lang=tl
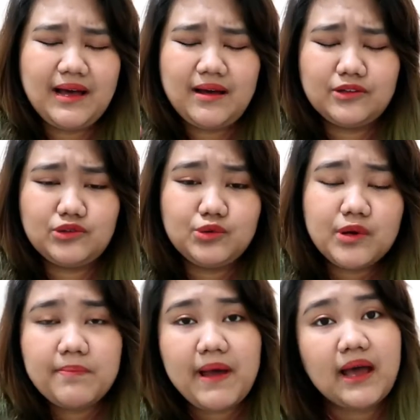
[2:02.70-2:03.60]
a
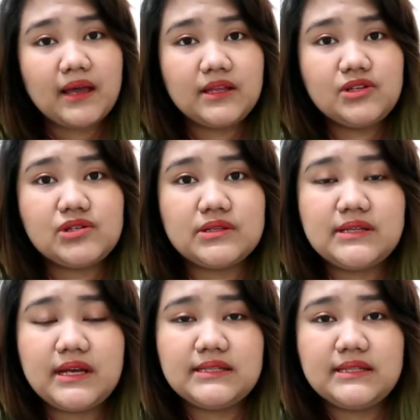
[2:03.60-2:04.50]
tour package
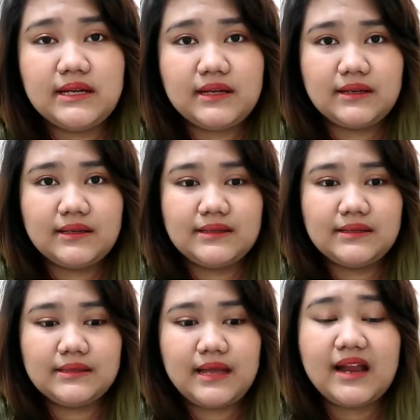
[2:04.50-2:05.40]
sa isang
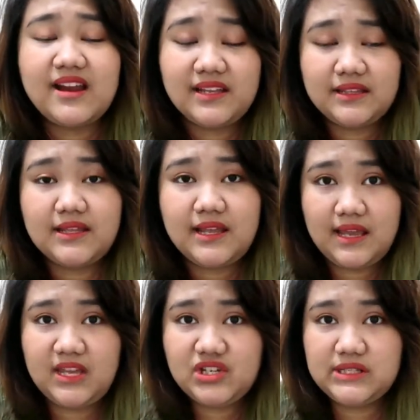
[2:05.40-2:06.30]
accredited
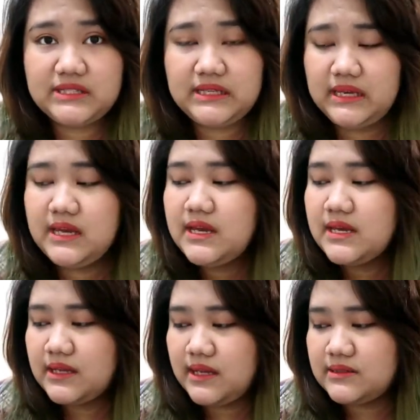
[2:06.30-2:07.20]
agency
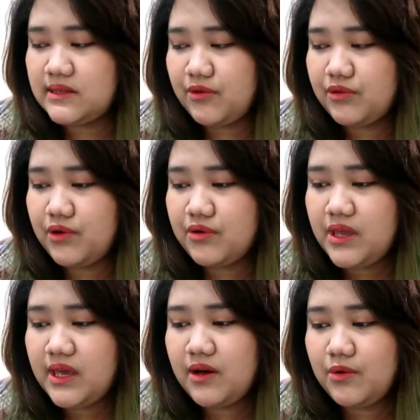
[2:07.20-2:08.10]
ng South
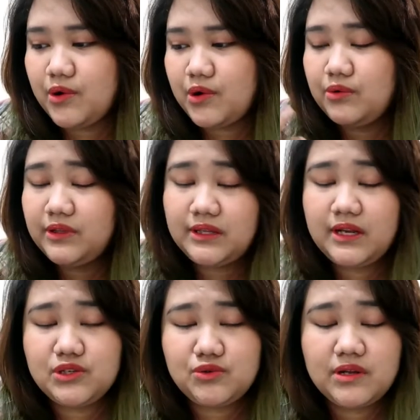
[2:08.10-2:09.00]
Korea or kung
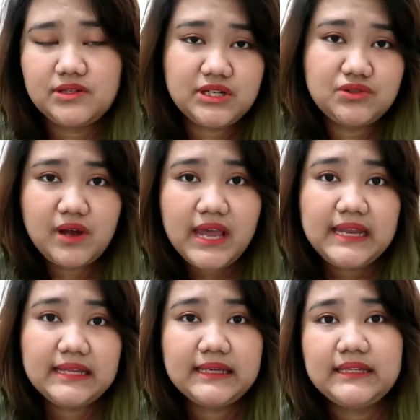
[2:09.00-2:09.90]
didiretso kang Jeju
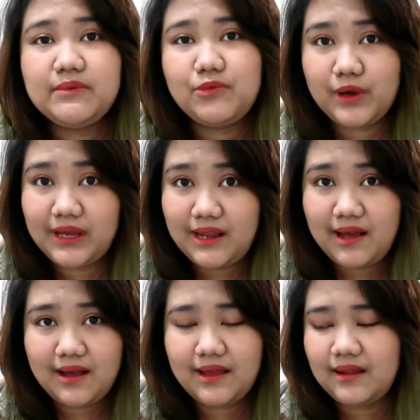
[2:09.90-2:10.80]
Island, hindi mo
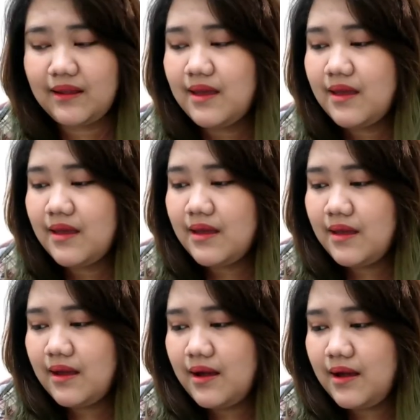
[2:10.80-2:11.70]
kailangan.
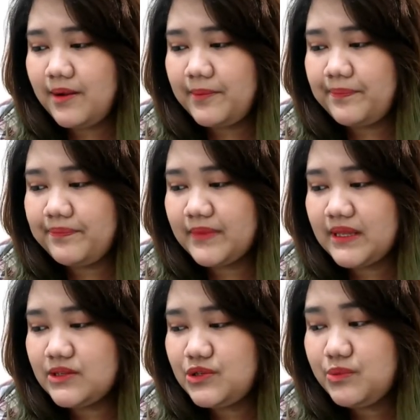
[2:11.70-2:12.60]
Um,
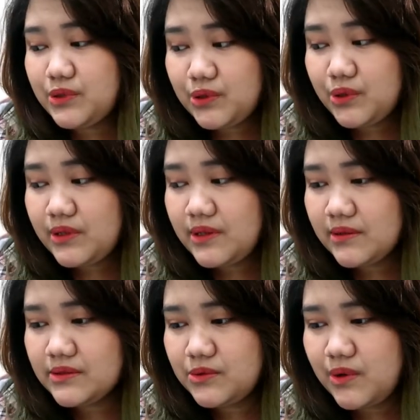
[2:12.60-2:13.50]
sumunod,
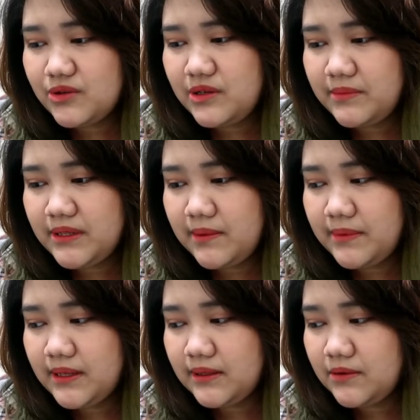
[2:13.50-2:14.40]
so actually
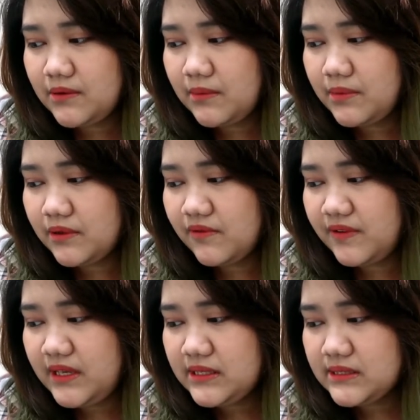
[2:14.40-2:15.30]
madami nagtanong about
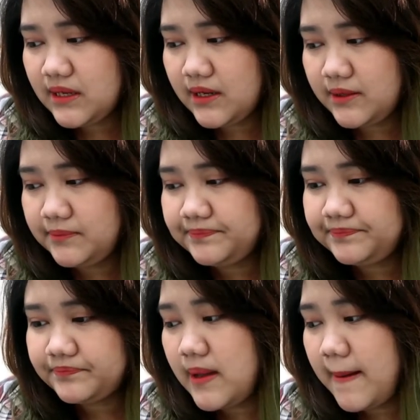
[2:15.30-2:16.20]
visa.
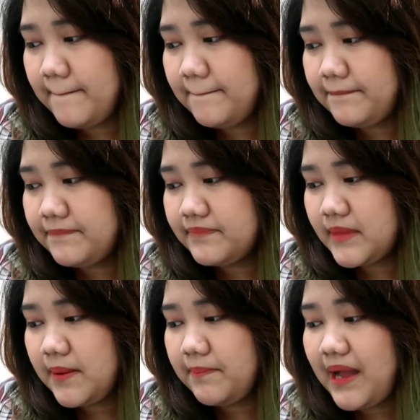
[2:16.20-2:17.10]

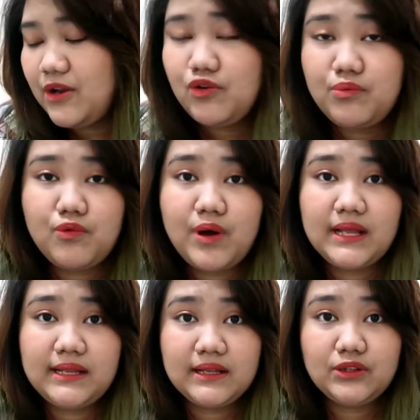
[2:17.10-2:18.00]
Paano
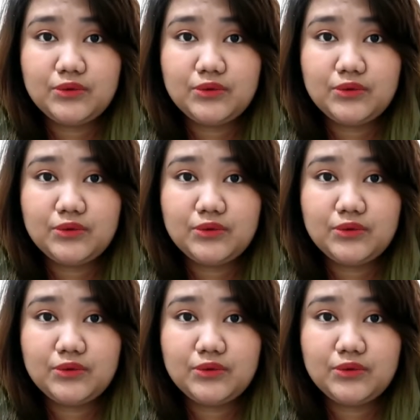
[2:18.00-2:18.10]
kumuha ng